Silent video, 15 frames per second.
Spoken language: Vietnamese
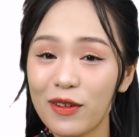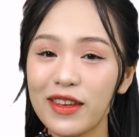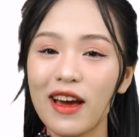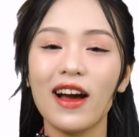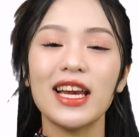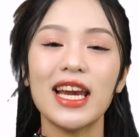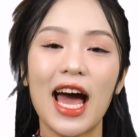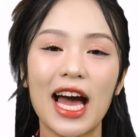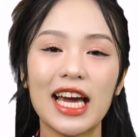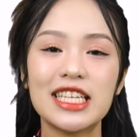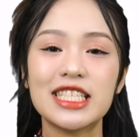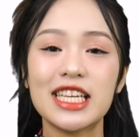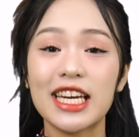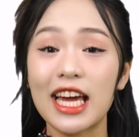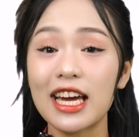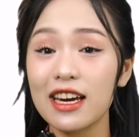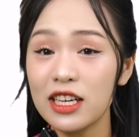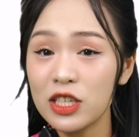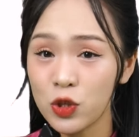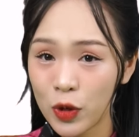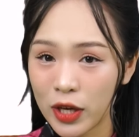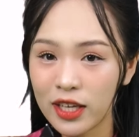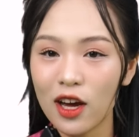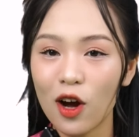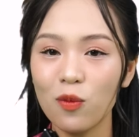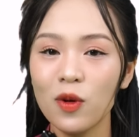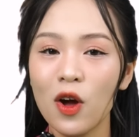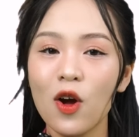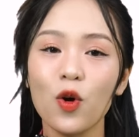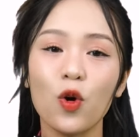dõi lại trên các kênh truyền thông
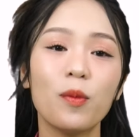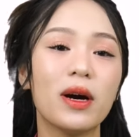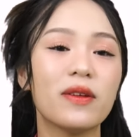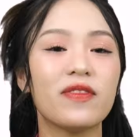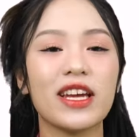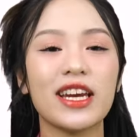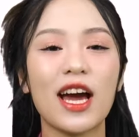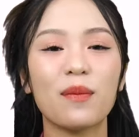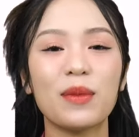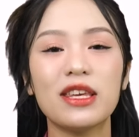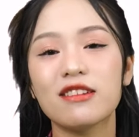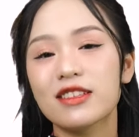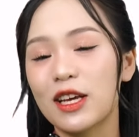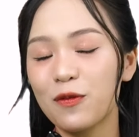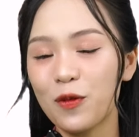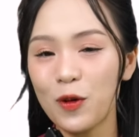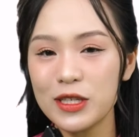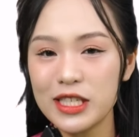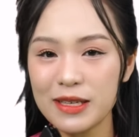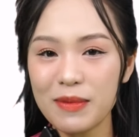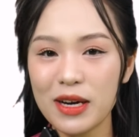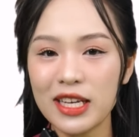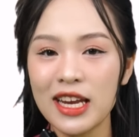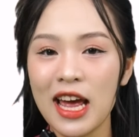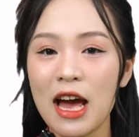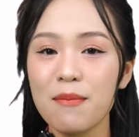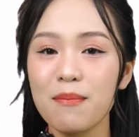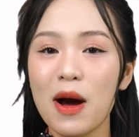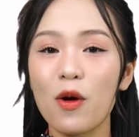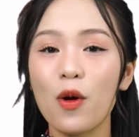của Bệnh viện Đại học Y Dược Thành phố Hồ Chí Minh,
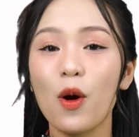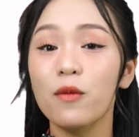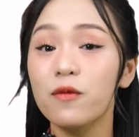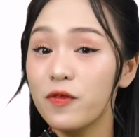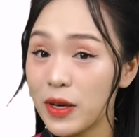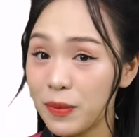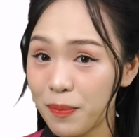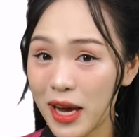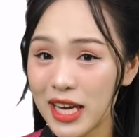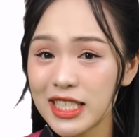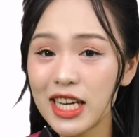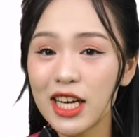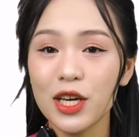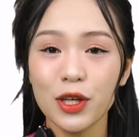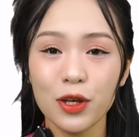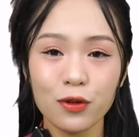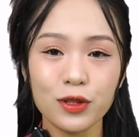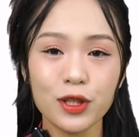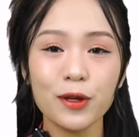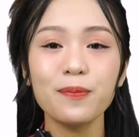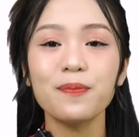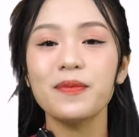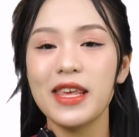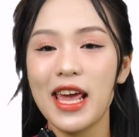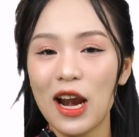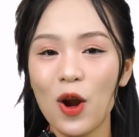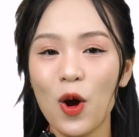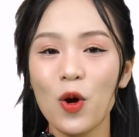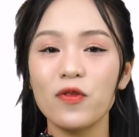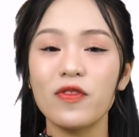bao gồm fanpage, YouTube,
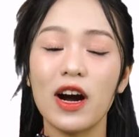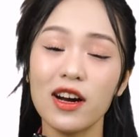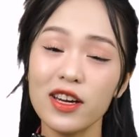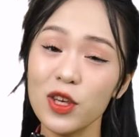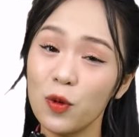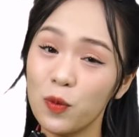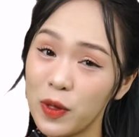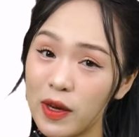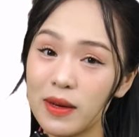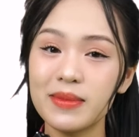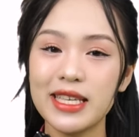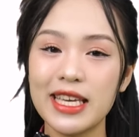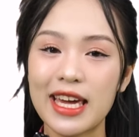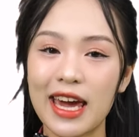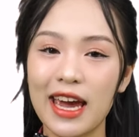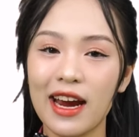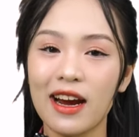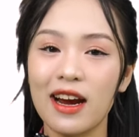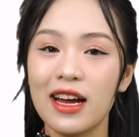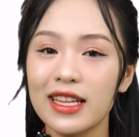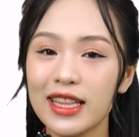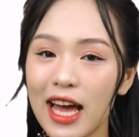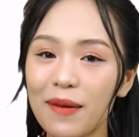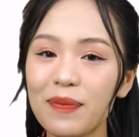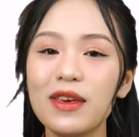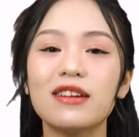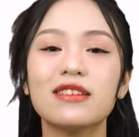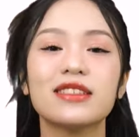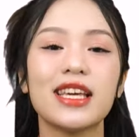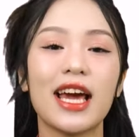Zalo và ứng dụng UMC Care tham
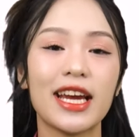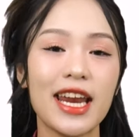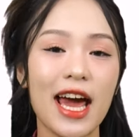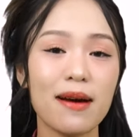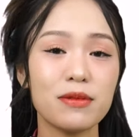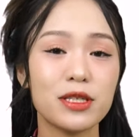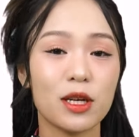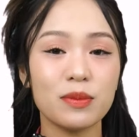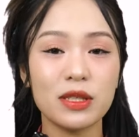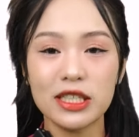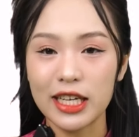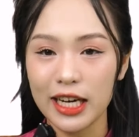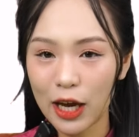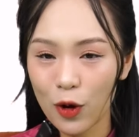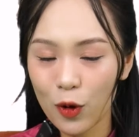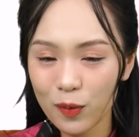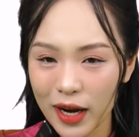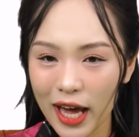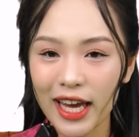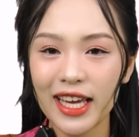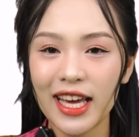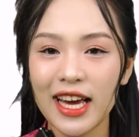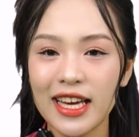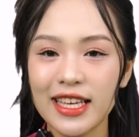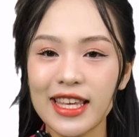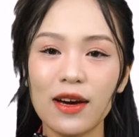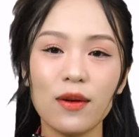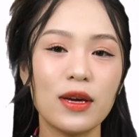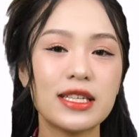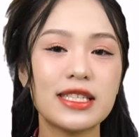dự giải đáp trong chương trình ngày hôm nay. Gia
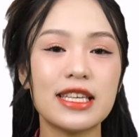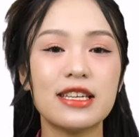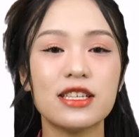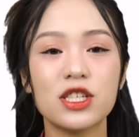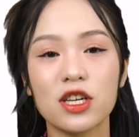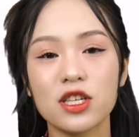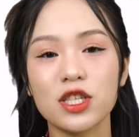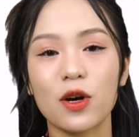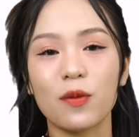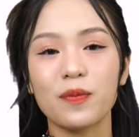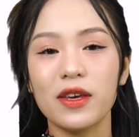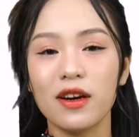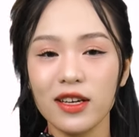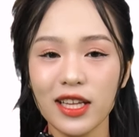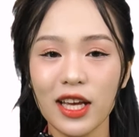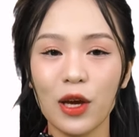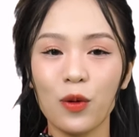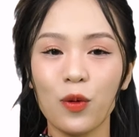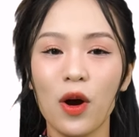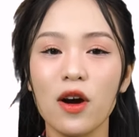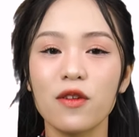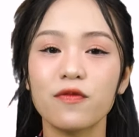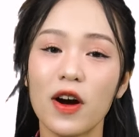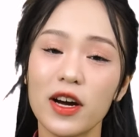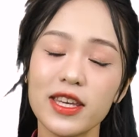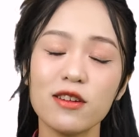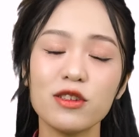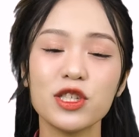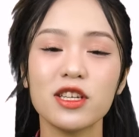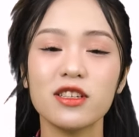Uyên xin được trân trọng giới thiệu Phó
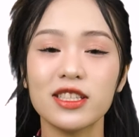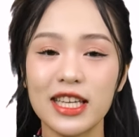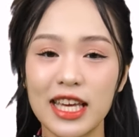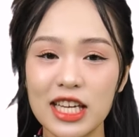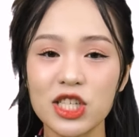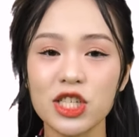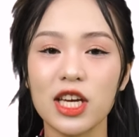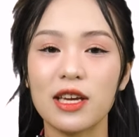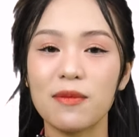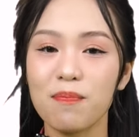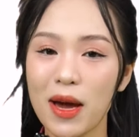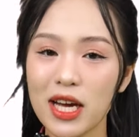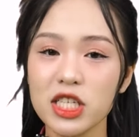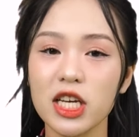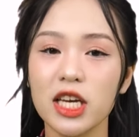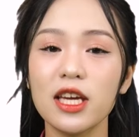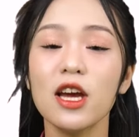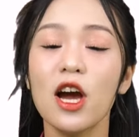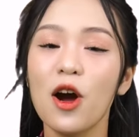giáo sư tiến sĩ bác sĩ